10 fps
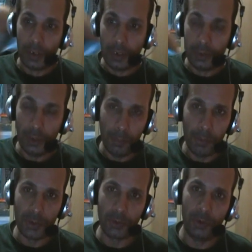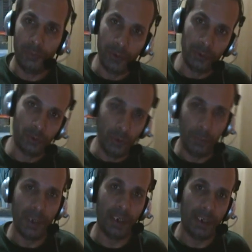E depois que o avião
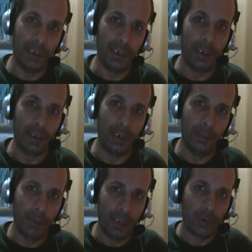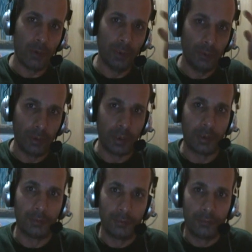atropela ele, ele aparece com a touca.